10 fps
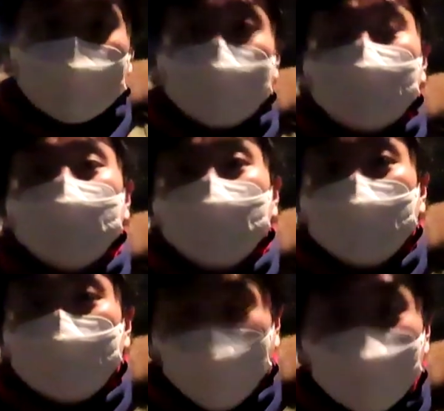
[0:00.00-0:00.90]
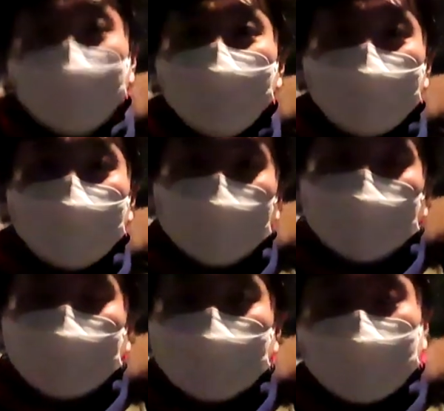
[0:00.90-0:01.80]
그리고
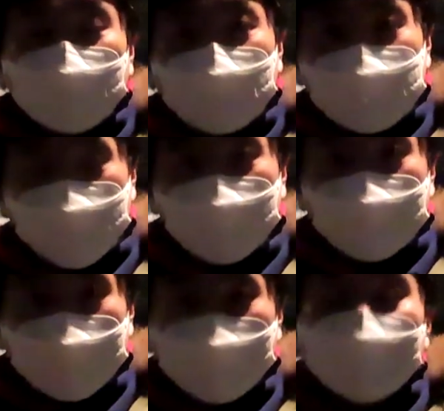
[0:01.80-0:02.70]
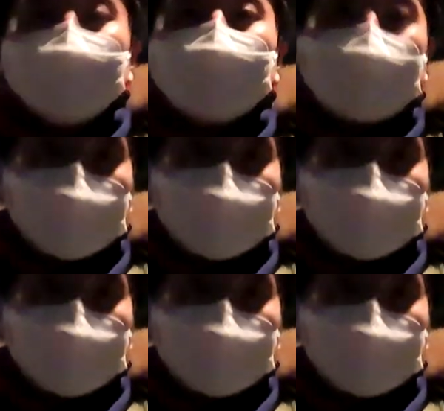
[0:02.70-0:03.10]
정신질로 토트넘의 스위진 여기에